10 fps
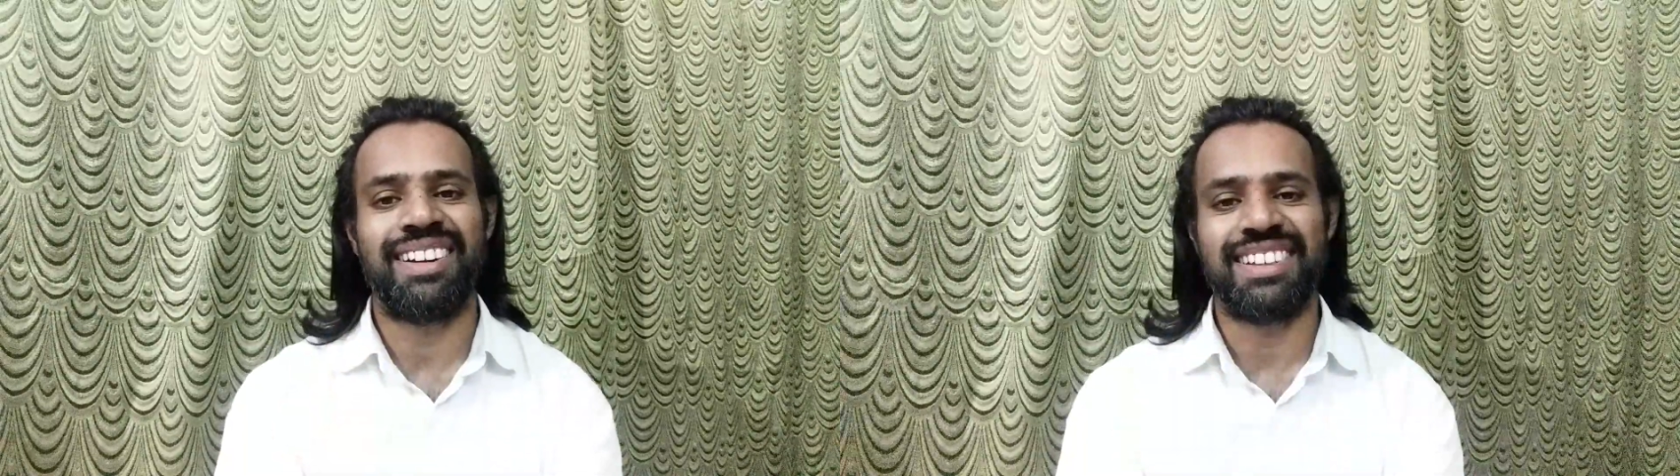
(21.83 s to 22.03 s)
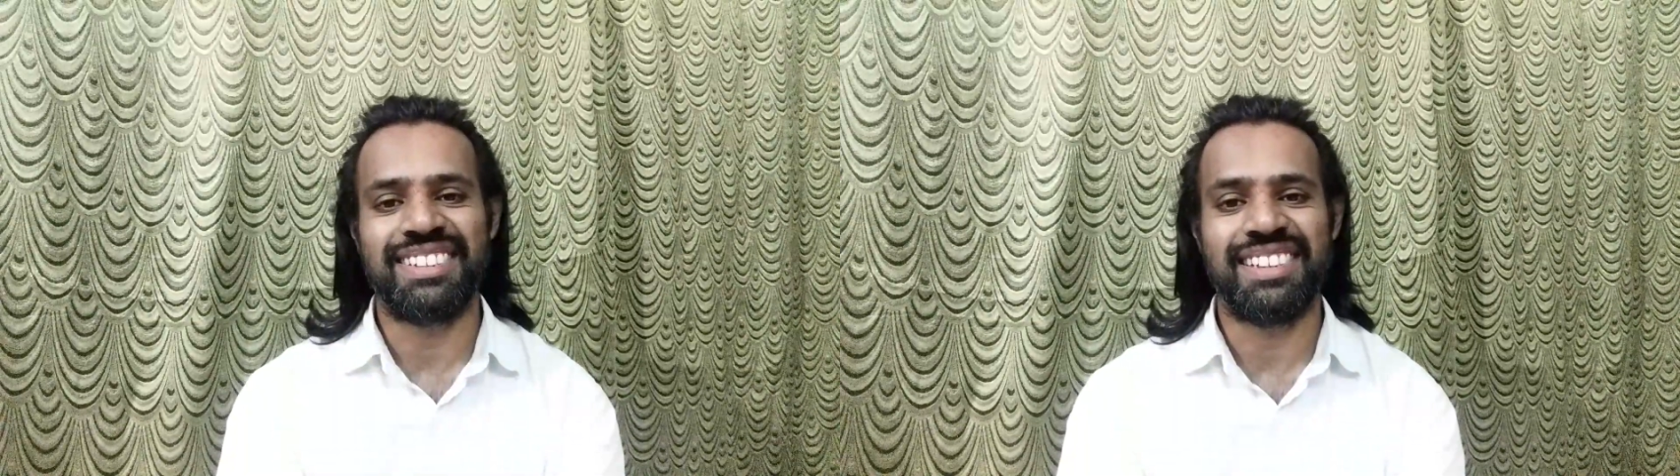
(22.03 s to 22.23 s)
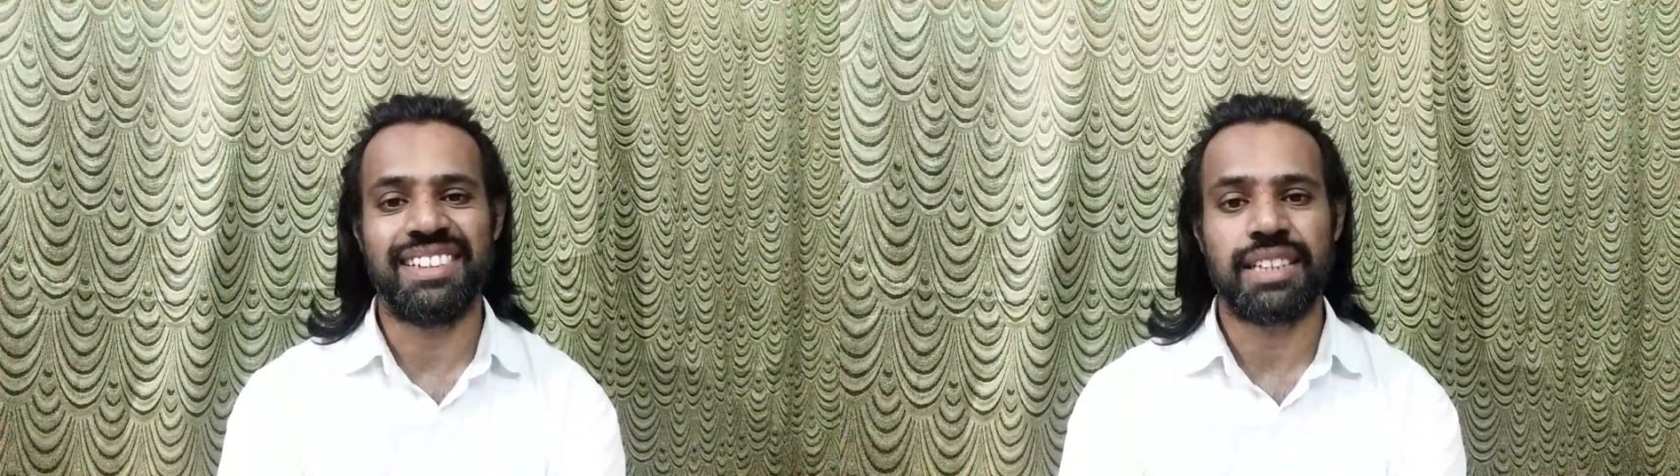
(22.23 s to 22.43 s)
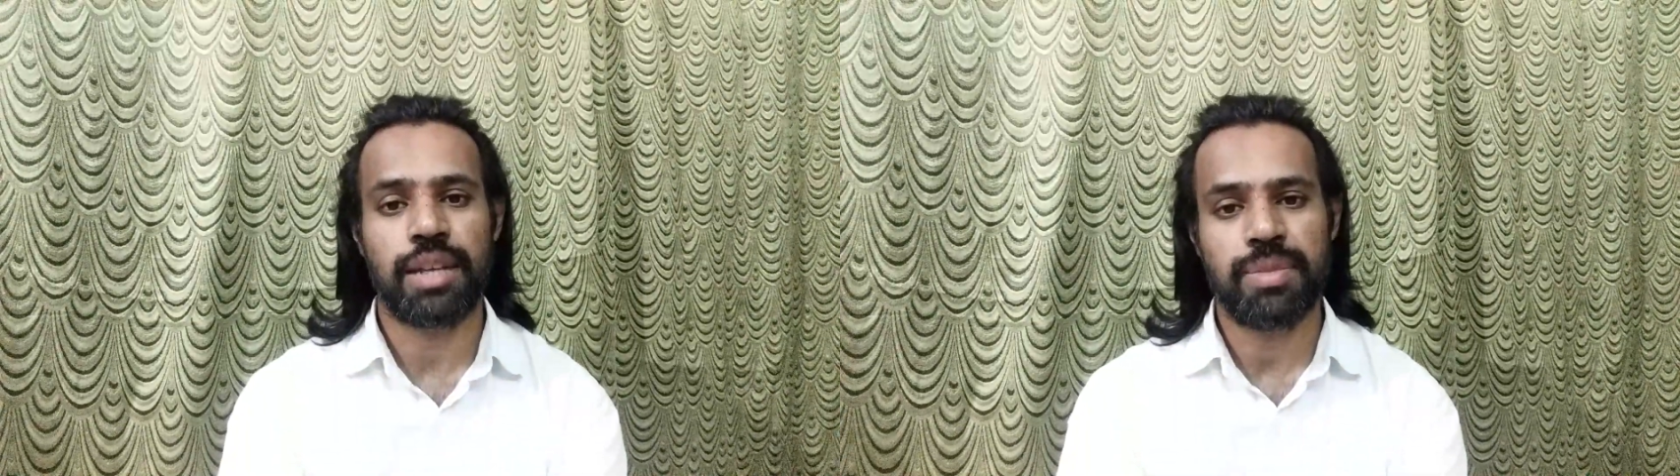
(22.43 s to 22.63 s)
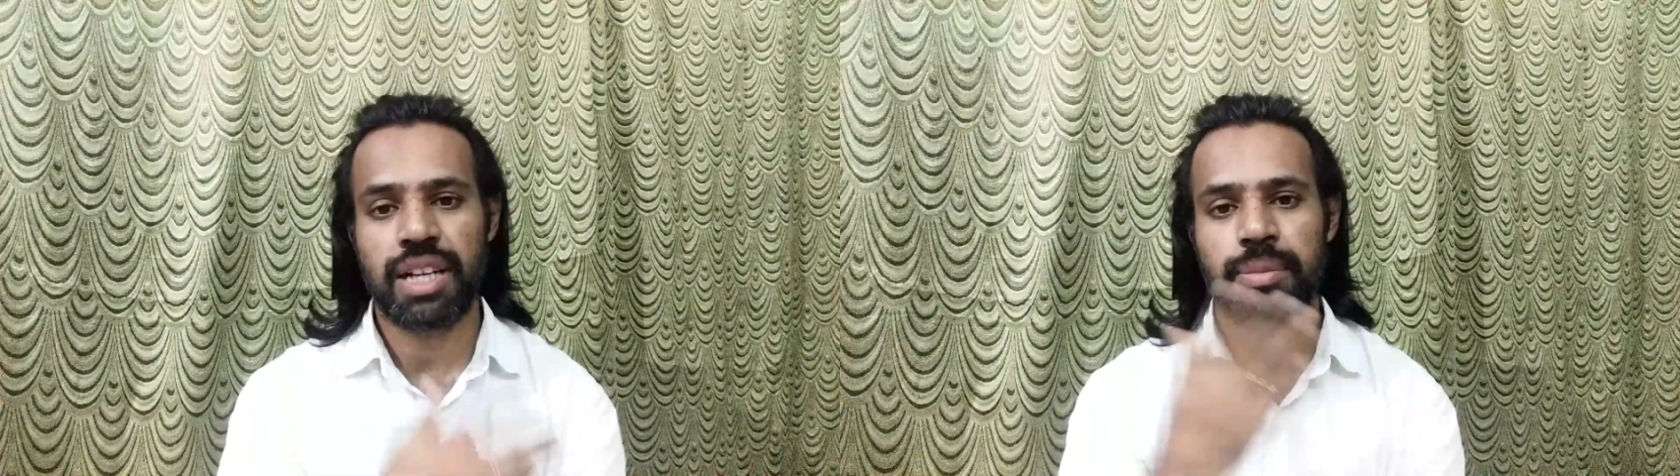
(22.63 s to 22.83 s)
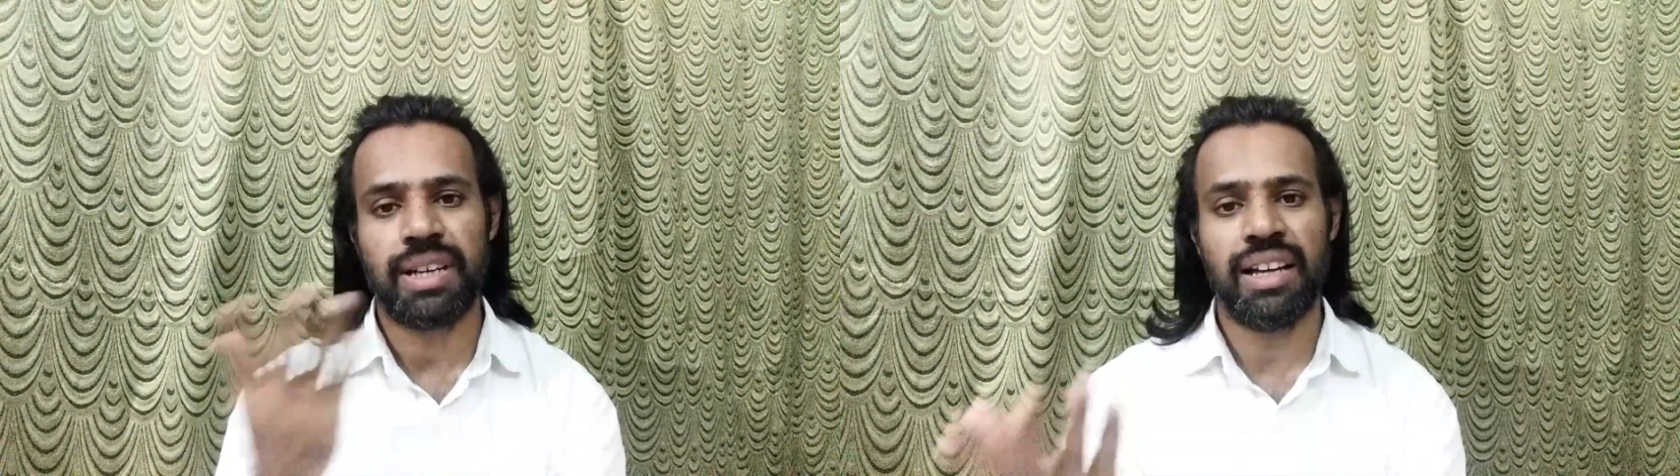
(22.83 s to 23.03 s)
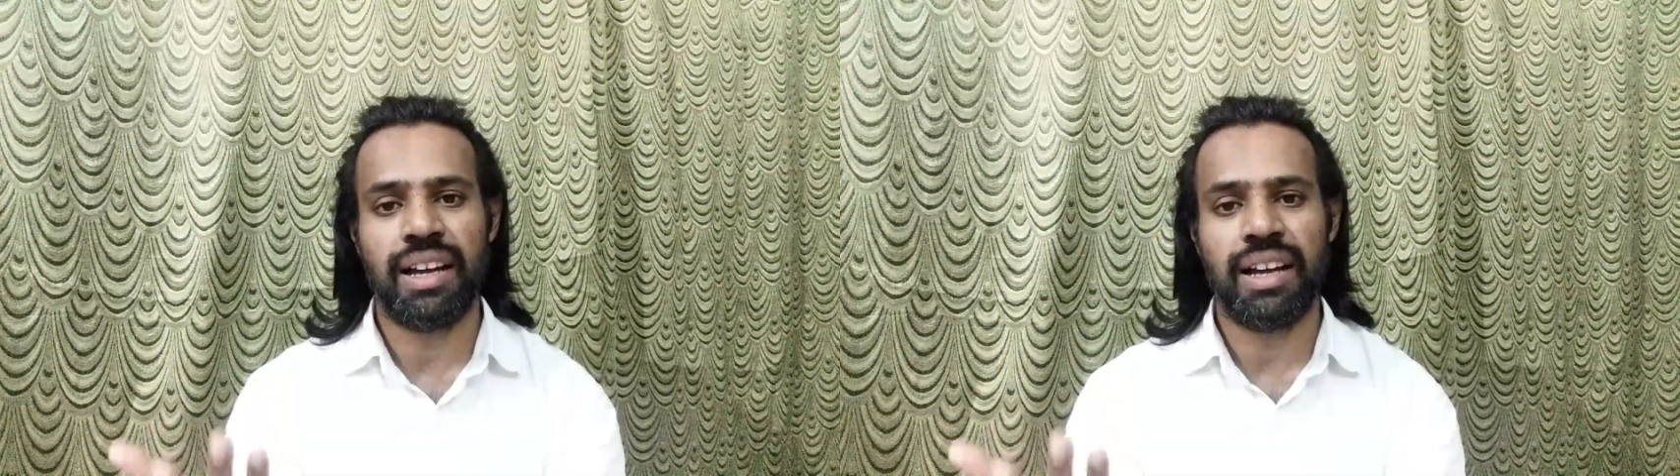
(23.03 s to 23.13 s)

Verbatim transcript: రాసినది సాత్వరామ